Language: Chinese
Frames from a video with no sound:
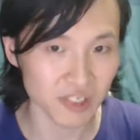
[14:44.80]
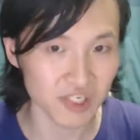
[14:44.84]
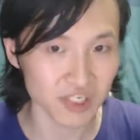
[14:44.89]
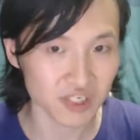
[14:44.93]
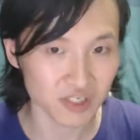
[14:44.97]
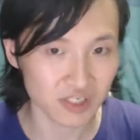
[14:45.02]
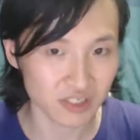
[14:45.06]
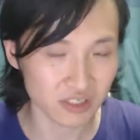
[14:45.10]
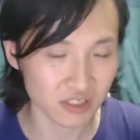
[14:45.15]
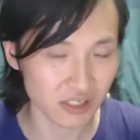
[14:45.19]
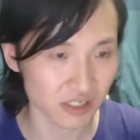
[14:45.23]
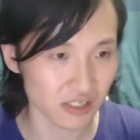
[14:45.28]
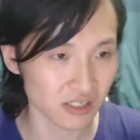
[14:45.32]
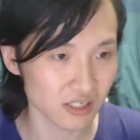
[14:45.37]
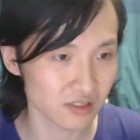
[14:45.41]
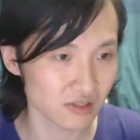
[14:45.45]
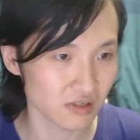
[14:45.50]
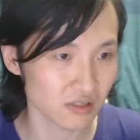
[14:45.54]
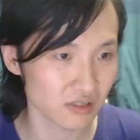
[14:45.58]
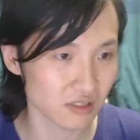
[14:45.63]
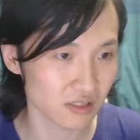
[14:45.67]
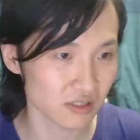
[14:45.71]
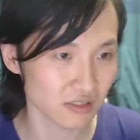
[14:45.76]
视的一
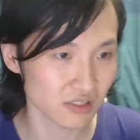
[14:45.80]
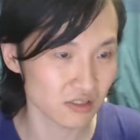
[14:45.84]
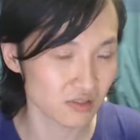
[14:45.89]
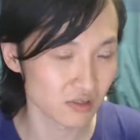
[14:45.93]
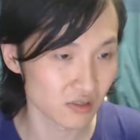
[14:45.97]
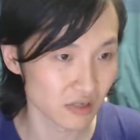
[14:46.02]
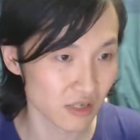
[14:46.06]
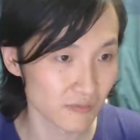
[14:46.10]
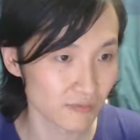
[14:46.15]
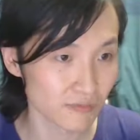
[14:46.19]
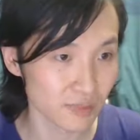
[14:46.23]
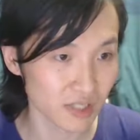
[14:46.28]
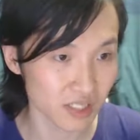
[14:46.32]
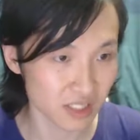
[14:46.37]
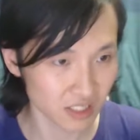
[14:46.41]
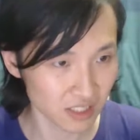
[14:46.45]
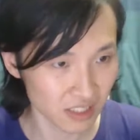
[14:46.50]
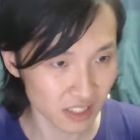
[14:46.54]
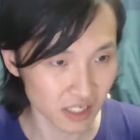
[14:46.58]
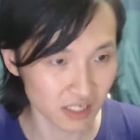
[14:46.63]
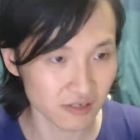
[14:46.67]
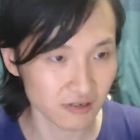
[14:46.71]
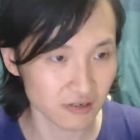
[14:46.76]
种一种鄙夷
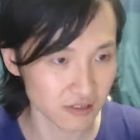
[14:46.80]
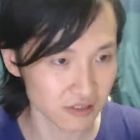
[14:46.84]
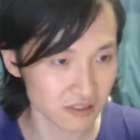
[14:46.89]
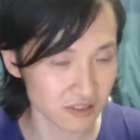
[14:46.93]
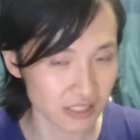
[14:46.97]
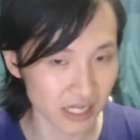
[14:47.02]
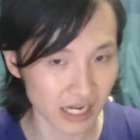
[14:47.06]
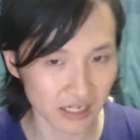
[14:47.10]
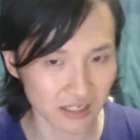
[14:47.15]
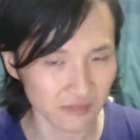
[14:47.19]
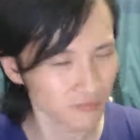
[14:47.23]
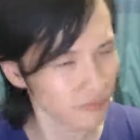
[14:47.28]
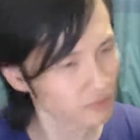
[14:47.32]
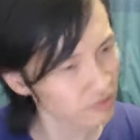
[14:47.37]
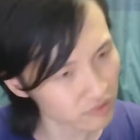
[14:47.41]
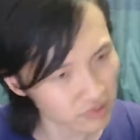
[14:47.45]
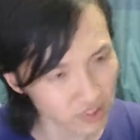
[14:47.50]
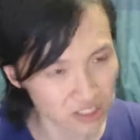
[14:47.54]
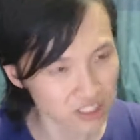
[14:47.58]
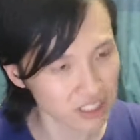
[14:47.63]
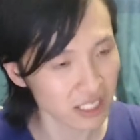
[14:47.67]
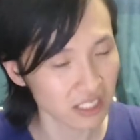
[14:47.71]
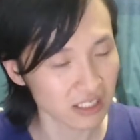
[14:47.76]
的一种姿态，不
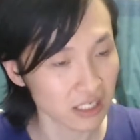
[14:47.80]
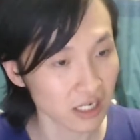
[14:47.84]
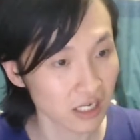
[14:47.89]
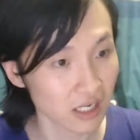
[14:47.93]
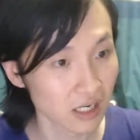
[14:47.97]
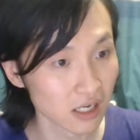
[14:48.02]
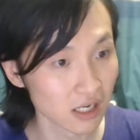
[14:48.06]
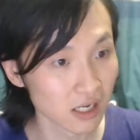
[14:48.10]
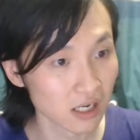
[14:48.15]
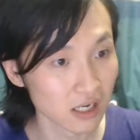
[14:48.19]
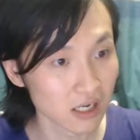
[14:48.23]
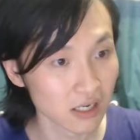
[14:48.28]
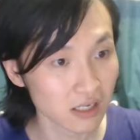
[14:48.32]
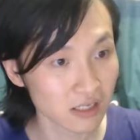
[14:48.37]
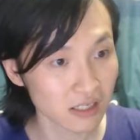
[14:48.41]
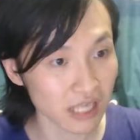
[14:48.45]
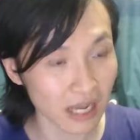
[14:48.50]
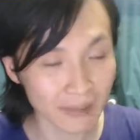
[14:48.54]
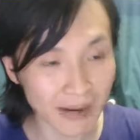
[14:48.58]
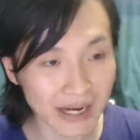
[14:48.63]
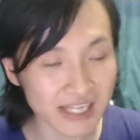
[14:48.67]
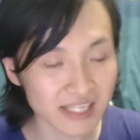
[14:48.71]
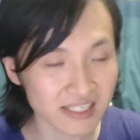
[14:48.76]
是这样的。
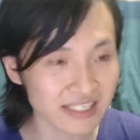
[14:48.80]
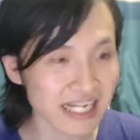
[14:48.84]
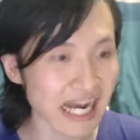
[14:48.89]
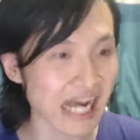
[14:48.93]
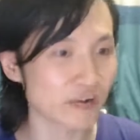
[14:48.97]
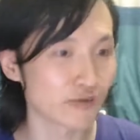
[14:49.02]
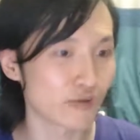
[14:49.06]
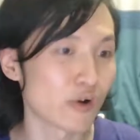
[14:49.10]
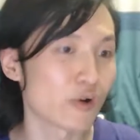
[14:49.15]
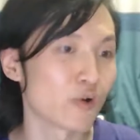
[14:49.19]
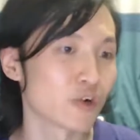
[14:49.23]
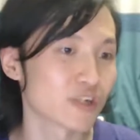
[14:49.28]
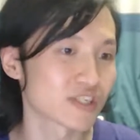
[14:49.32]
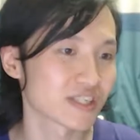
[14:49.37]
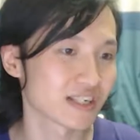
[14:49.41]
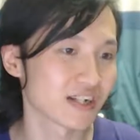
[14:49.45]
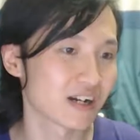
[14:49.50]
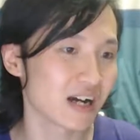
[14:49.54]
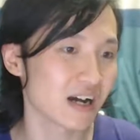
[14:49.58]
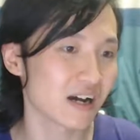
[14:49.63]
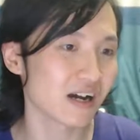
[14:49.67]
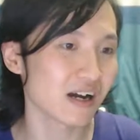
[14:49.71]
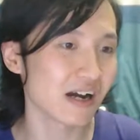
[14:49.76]
哪怕你假装我是一
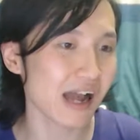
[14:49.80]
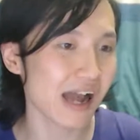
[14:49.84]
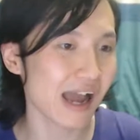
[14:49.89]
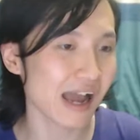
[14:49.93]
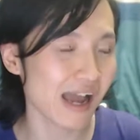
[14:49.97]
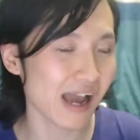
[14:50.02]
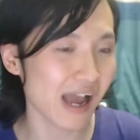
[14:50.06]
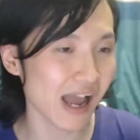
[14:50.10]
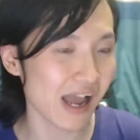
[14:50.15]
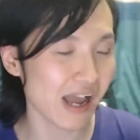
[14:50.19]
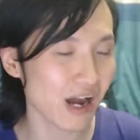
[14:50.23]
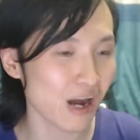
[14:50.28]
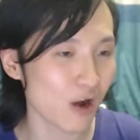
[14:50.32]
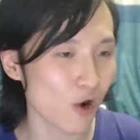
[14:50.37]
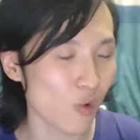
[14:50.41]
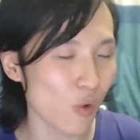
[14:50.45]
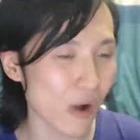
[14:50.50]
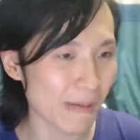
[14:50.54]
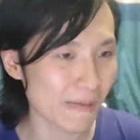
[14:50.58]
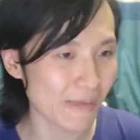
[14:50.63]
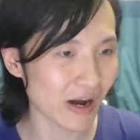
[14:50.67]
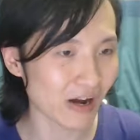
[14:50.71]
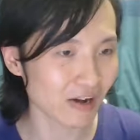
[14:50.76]
个爱爱好
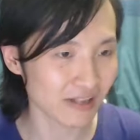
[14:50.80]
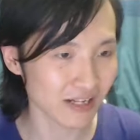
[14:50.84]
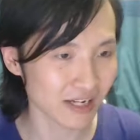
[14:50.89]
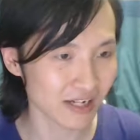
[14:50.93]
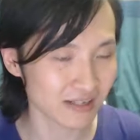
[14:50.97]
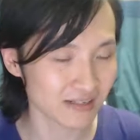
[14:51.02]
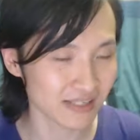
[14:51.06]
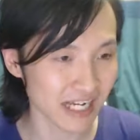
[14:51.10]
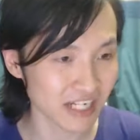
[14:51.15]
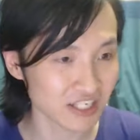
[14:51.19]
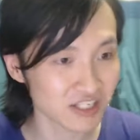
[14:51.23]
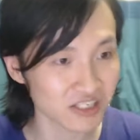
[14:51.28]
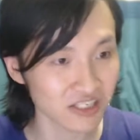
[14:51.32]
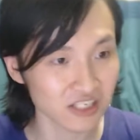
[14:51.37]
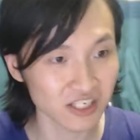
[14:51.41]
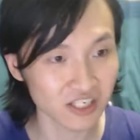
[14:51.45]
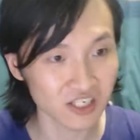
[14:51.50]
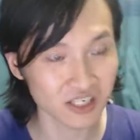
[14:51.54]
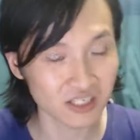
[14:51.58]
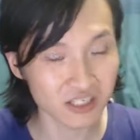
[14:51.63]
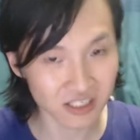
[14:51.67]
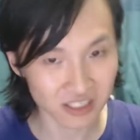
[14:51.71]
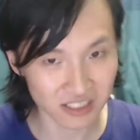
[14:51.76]
环保的，但是你
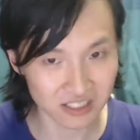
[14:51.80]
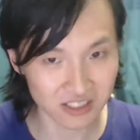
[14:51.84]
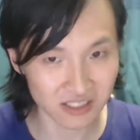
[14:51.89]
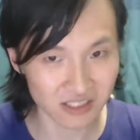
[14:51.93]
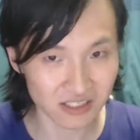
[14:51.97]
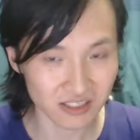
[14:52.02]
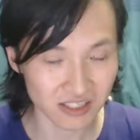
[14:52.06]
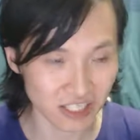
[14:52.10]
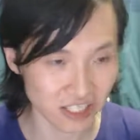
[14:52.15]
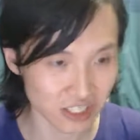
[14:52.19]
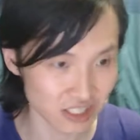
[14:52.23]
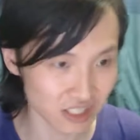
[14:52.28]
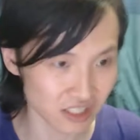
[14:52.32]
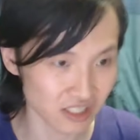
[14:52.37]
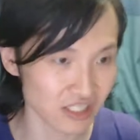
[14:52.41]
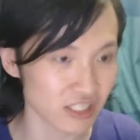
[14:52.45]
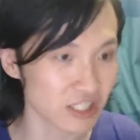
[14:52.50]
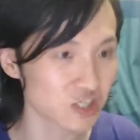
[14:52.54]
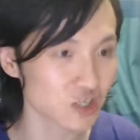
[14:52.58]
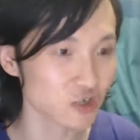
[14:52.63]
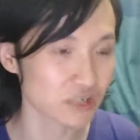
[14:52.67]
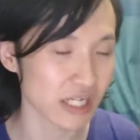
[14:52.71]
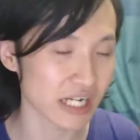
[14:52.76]
你你你
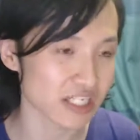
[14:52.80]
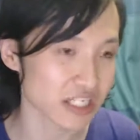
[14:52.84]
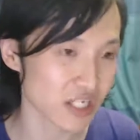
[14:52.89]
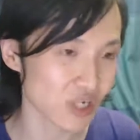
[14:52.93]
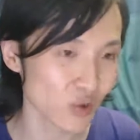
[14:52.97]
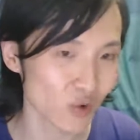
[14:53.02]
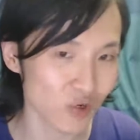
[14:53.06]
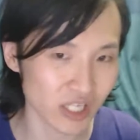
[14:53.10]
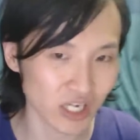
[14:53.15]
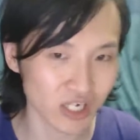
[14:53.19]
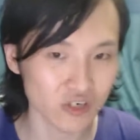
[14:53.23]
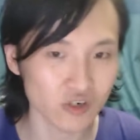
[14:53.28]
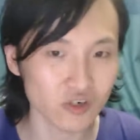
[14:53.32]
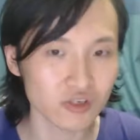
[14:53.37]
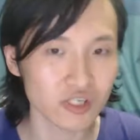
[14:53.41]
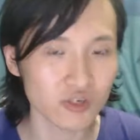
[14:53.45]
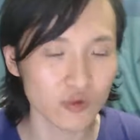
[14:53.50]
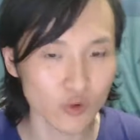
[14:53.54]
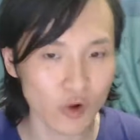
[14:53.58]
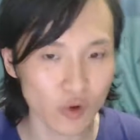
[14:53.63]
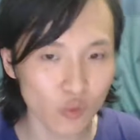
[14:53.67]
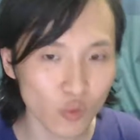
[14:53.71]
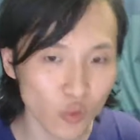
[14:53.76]
就在生活当中，你
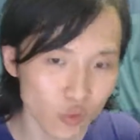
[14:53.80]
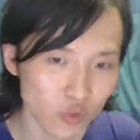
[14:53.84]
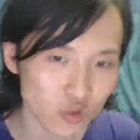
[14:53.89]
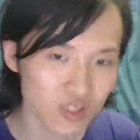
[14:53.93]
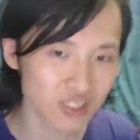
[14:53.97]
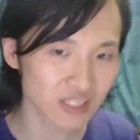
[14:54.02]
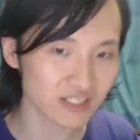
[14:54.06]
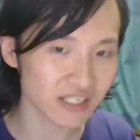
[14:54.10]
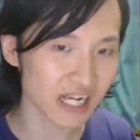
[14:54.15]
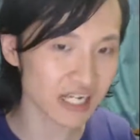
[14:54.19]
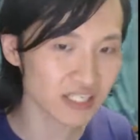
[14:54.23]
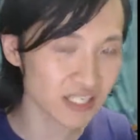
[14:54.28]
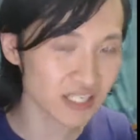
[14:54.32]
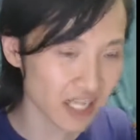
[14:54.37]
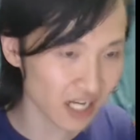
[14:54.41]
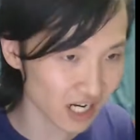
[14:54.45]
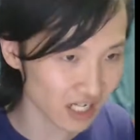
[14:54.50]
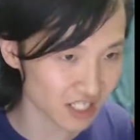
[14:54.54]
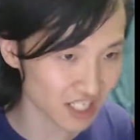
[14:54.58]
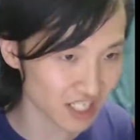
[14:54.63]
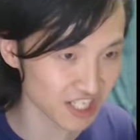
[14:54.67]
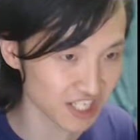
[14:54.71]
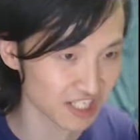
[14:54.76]
会忽视在这个
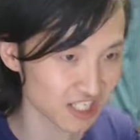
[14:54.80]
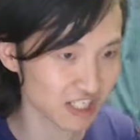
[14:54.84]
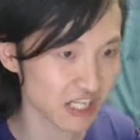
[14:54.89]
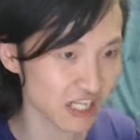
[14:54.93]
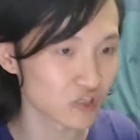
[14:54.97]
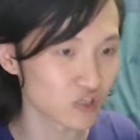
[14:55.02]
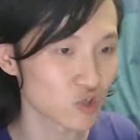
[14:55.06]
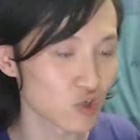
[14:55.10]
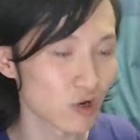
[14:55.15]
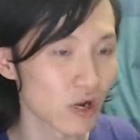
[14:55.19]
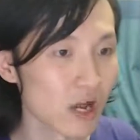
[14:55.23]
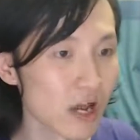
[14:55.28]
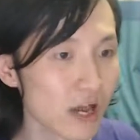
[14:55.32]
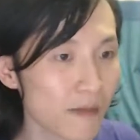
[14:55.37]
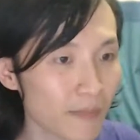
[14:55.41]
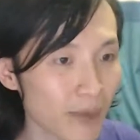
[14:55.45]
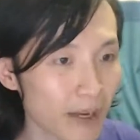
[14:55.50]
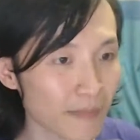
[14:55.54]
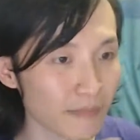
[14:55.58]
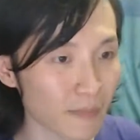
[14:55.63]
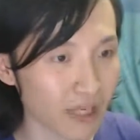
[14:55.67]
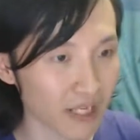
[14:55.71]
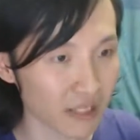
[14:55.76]
体系当中
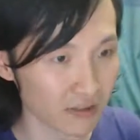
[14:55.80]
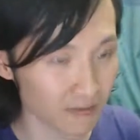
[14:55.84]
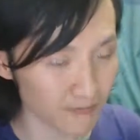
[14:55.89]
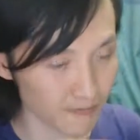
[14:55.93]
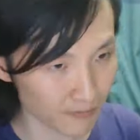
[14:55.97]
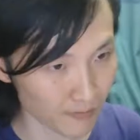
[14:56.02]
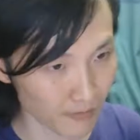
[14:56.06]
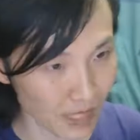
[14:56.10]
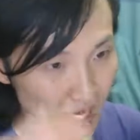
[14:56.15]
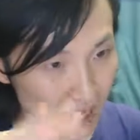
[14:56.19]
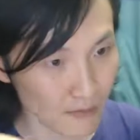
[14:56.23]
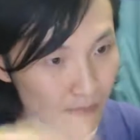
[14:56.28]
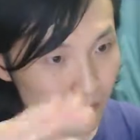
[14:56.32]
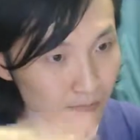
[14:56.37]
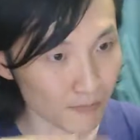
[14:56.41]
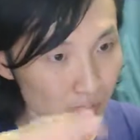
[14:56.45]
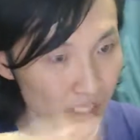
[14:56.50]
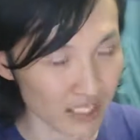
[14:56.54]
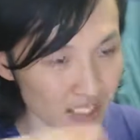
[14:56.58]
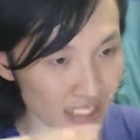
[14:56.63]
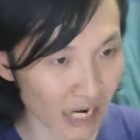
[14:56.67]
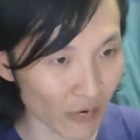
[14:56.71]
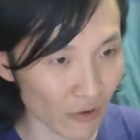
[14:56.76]
被评
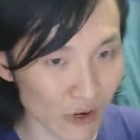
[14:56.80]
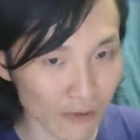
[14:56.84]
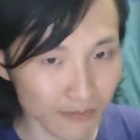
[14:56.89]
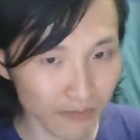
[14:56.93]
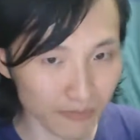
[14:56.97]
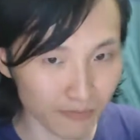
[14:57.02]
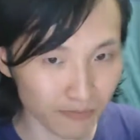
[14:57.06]
评价为。